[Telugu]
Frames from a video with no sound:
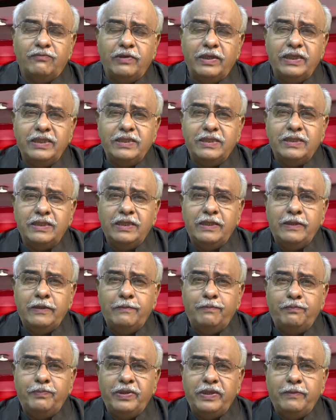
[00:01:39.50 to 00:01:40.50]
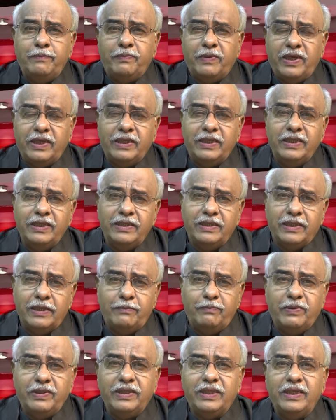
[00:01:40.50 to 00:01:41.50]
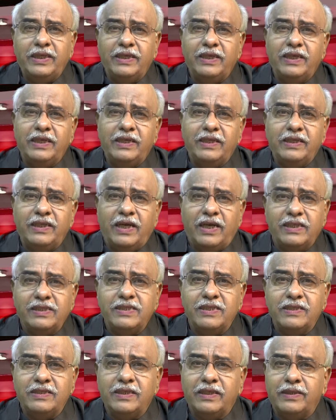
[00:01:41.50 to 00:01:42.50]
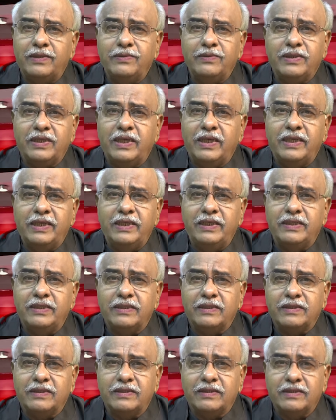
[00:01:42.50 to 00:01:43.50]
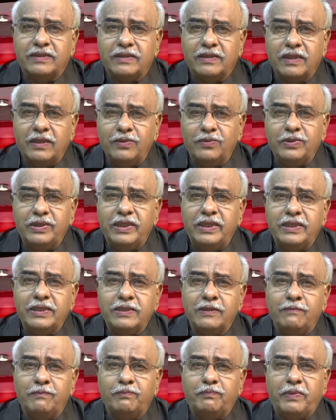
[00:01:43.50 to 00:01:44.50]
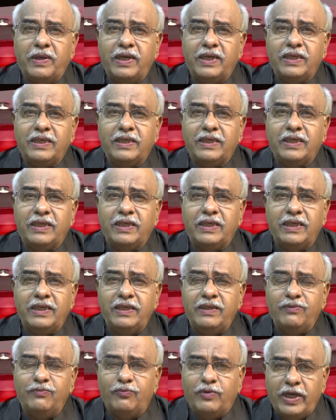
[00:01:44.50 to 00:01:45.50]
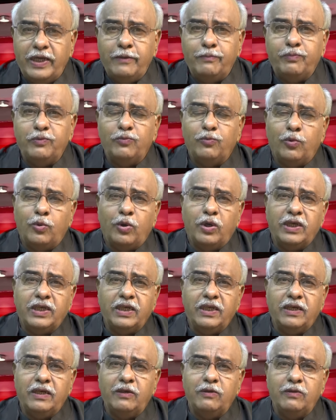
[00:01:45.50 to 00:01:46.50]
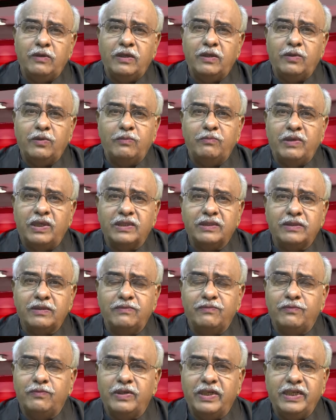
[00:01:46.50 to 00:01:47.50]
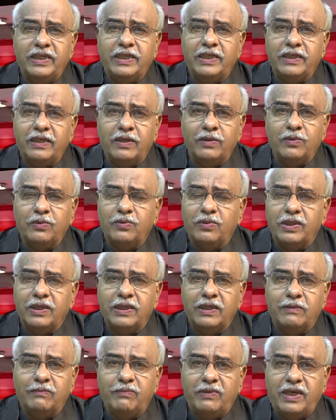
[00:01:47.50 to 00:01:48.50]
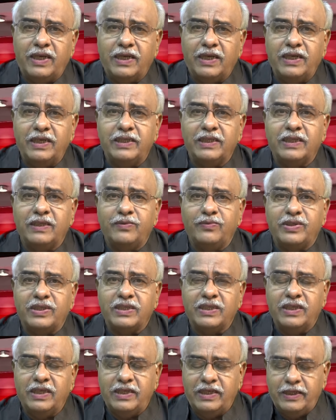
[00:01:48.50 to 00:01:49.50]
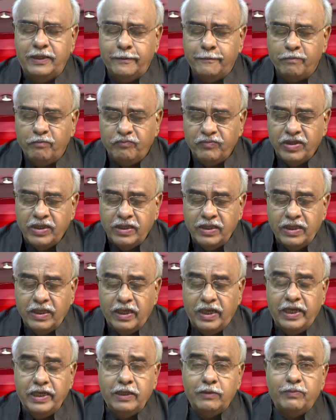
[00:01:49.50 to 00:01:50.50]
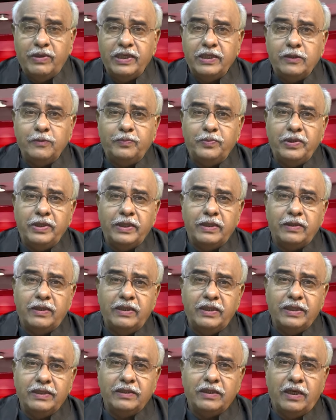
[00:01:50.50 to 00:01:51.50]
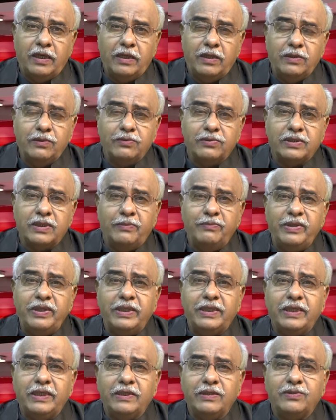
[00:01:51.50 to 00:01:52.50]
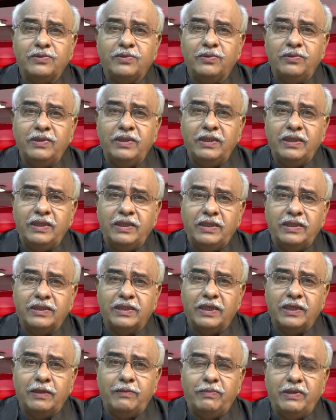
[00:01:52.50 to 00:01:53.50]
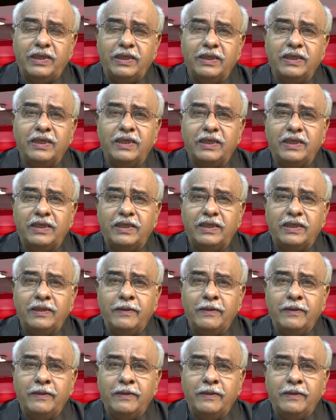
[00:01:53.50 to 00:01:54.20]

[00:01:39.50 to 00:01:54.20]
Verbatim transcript: వైసీపీ పార్టీని దెబ్బతీయగలని ఆశించాడు కానీ తెలుగుదేశం పార్టీ వైపు ఓటర్లలో మాత్రం వైఖరి అనుకూలంగా మారలేదన్న విషయాన్ని ఆయన మర్చిపోయారు అంటే తాను సమీకరిస్తున్న ధనబలం గల